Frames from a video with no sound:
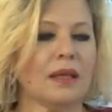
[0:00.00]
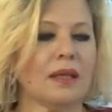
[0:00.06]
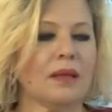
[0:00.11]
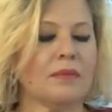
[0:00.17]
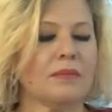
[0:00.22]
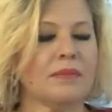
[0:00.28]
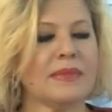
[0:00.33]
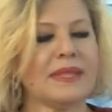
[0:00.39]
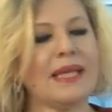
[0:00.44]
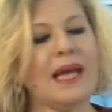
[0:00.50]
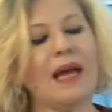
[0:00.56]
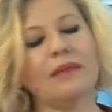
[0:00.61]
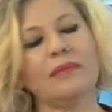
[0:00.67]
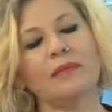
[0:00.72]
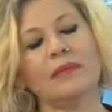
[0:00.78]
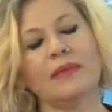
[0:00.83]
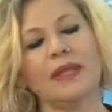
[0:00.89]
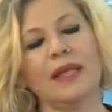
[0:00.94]
sen
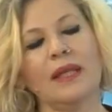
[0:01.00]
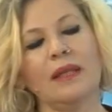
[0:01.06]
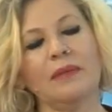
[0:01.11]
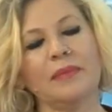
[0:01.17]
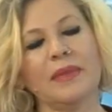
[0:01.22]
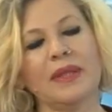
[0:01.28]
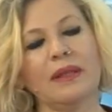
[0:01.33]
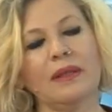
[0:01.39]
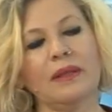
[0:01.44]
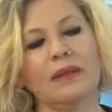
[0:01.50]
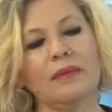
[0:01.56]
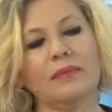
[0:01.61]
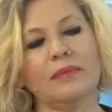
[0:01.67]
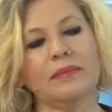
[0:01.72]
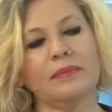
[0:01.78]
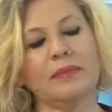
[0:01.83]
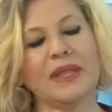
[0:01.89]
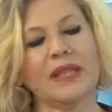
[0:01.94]
diyelim ki
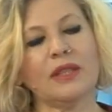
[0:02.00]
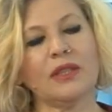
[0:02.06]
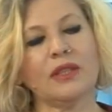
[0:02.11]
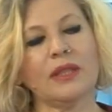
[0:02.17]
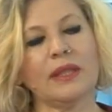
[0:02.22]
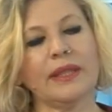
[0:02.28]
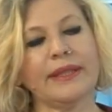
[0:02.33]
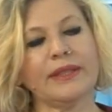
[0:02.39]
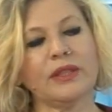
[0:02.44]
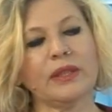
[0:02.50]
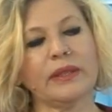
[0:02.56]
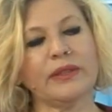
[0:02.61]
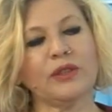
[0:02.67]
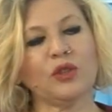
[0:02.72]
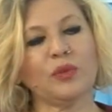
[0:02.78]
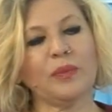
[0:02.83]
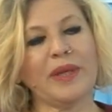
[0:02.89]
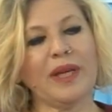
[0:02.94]
bir kişiyle
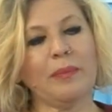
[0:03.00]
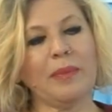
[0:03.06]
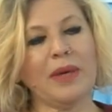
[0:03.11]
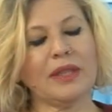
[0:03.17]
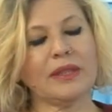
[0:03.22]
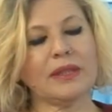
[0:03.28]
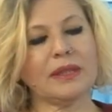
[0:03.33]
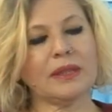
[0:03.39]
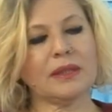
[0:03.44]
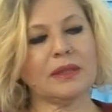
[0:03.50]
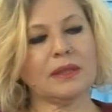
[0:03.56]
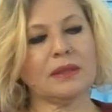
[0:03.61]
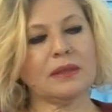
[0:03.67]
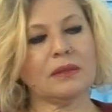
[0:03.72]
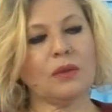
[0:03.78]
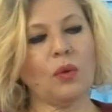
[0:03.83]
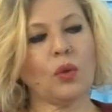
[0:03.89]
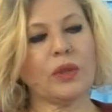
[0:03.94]
çalışmaya başladın.
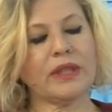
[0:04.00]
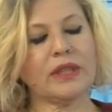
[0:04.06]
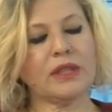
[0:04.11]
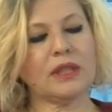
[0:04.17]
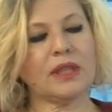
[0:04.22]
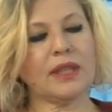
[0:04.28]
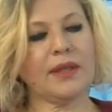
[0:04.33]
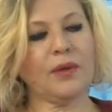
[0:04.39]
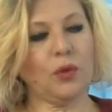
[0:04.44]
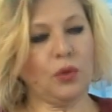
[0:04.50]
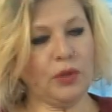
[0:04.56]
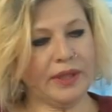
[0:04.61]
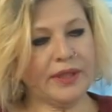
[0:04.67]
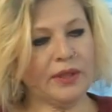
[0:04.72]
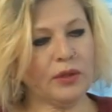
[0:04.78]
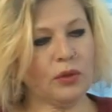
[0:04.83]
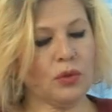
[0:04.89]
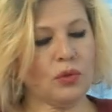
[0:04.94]
O kişiye
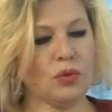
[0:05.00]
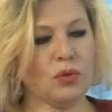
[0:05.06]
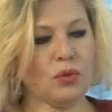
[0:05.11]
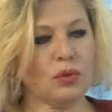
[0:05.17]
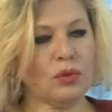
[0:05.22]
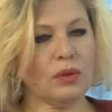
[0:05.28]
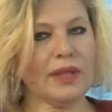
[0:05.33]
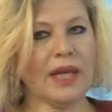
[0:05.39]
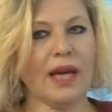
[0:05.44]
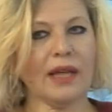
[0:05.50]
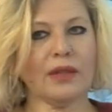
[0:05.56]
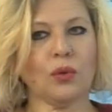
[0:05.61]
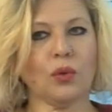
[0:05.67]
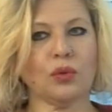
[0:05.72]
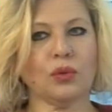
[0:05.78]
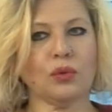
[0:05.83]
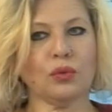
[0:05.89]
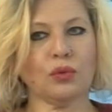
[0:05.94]
öneriyorsun. Yani
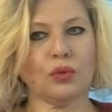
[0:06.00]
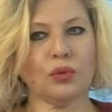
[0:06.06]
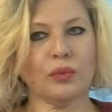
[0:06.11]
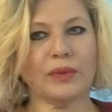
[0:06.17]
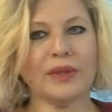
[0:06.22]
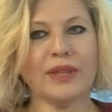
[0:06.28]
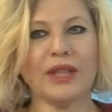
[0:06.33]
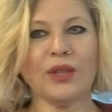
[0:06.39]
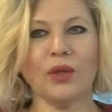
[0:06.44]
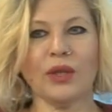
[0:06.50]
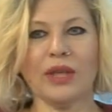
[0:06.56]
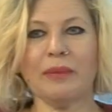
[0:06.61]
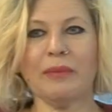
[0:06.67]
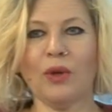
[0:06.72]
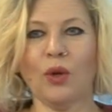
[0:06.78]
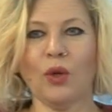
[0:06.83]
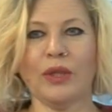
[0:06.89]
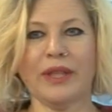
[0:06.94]
onun durumuna göre
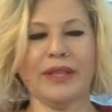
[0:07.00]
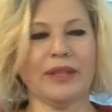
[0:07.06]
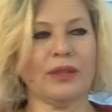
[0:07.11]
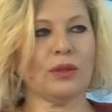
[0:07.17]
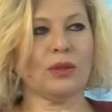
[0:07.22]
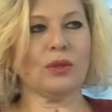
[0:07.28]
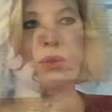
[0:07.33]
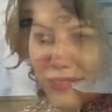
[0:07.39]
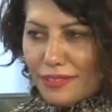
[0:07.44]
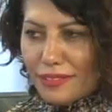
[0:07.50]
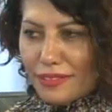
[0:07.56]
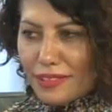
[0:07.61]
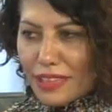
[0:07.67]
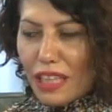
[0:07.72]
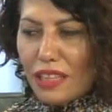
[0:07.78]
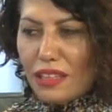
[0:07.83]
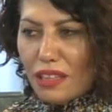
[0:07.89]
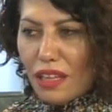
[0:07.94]
mi öneriyorsun?
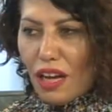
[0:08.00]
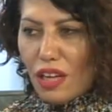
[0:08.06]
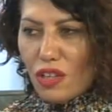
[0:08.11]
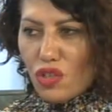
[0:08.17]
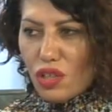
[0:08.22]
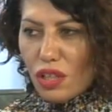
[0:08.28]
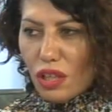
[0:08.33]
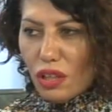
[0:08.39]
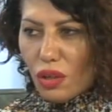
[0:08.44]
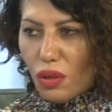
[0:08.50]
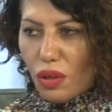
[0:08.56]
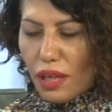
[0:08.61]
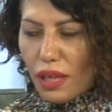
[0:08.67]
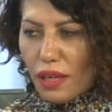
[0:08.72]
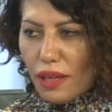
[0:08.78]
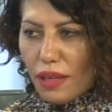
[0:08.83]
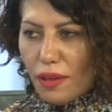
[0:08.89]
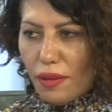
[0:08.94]
İhtiyacına
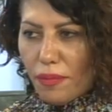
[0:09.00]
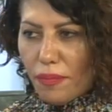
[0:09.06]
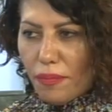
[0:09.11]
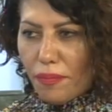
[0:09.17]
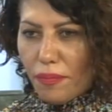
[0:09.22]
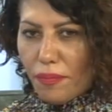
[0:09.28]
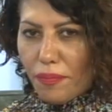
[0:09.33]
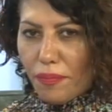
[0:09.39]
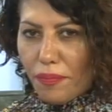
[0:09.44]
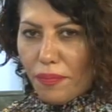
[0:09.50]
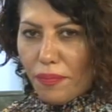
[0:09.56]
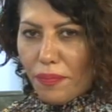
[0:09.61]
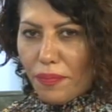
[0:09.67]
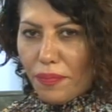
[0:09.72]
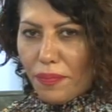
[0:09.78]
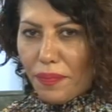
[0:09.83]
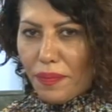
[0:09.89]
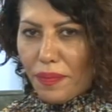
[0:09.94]
göre.
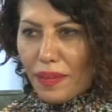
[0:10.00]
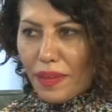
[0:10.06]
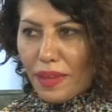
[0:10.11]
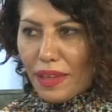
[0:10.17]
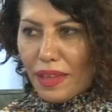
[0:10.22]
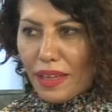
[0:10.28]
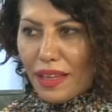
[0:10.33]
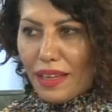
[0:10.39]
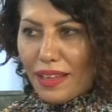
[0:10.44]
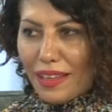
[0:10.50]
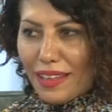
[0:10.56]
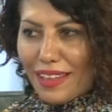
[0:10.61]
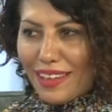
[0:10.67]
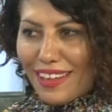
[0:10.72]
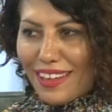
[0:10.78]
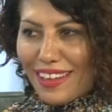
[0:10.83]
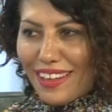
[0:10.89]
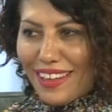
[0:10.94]
İhtiyacına
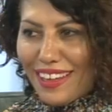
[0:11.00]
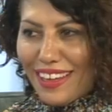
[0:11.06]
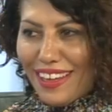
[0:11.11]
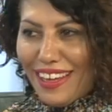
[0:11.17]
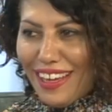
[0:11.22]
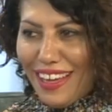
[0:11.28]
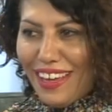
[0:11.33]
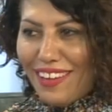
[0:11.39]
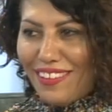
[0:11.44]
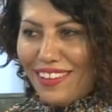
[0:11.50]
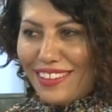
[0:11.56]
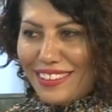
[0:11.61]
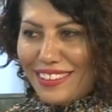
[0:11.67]
göre. Evet.